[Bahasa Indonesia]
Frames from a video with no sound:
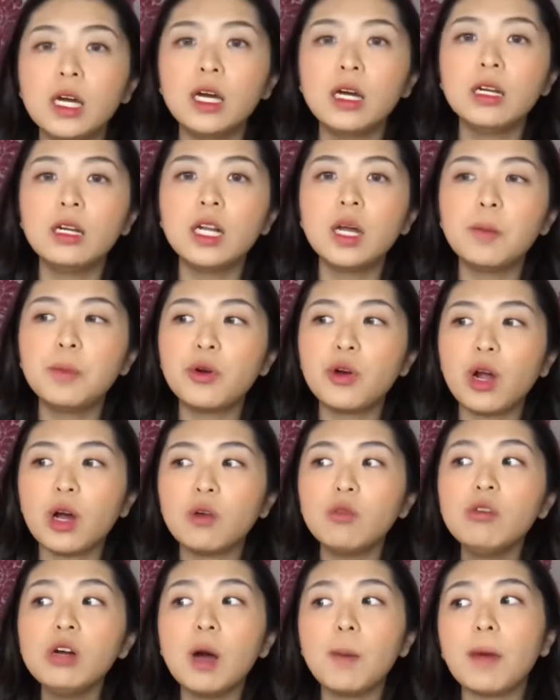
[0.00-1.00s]
dan menurut
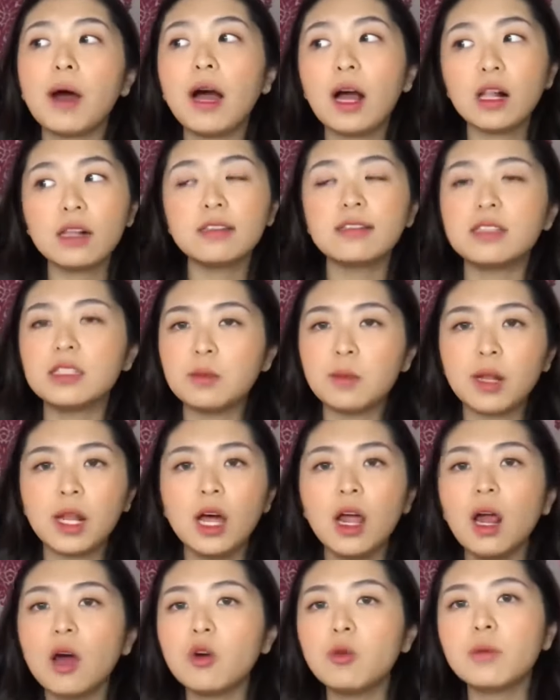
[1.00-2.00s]
aku nggak mahal sih
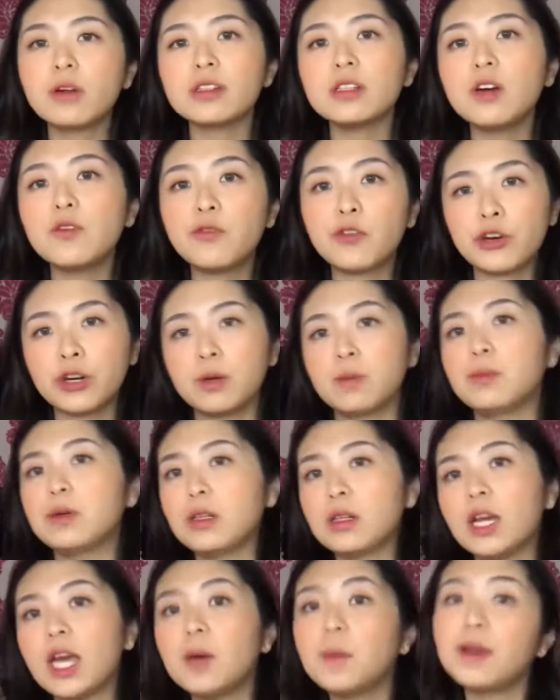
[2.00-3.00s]
malah aku merasa
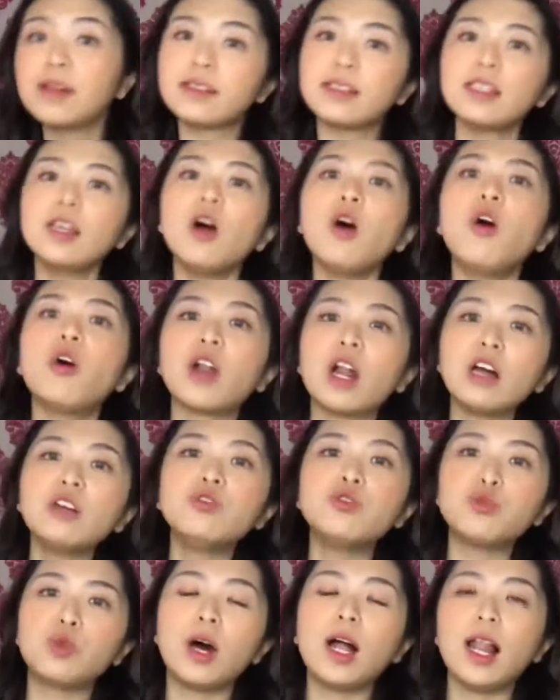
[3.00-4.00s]
affordable kayak biasanya orang
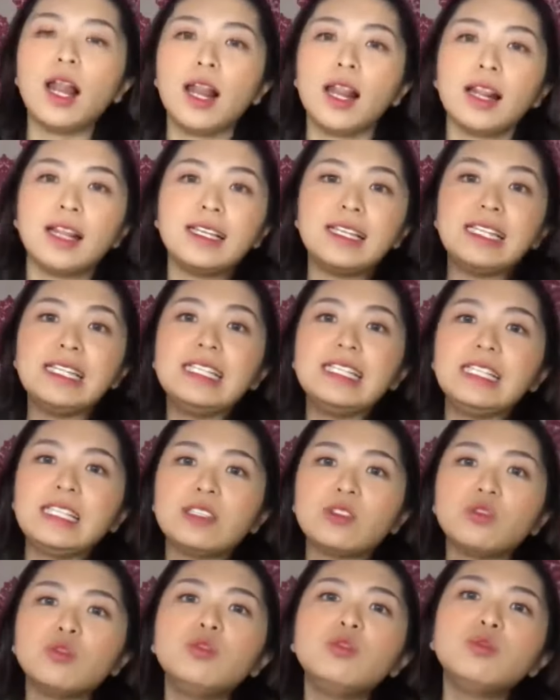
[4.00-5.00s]
jual
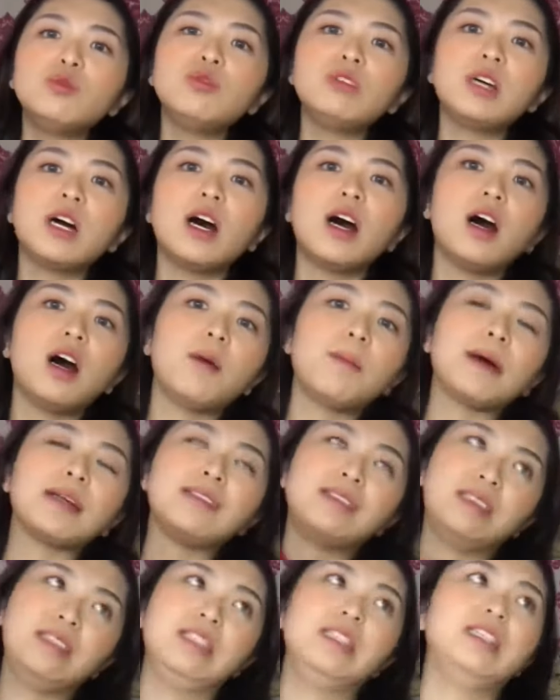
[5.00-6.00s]
gini itu udah
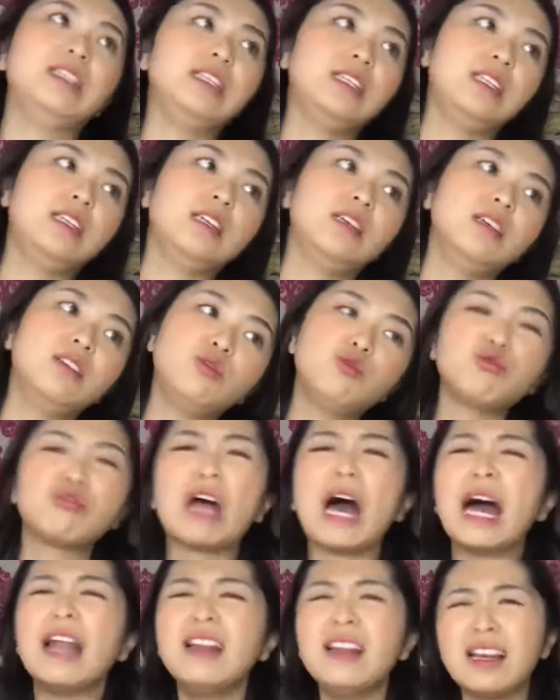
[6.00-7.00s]
pasti
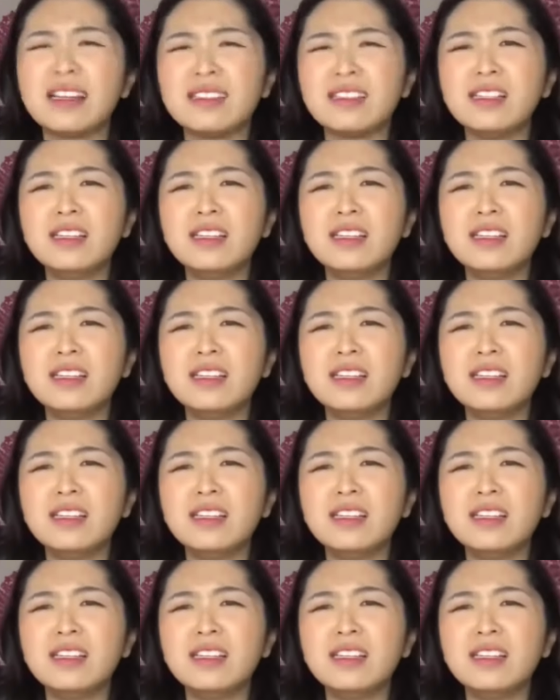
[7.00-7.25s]
jutaan gak sih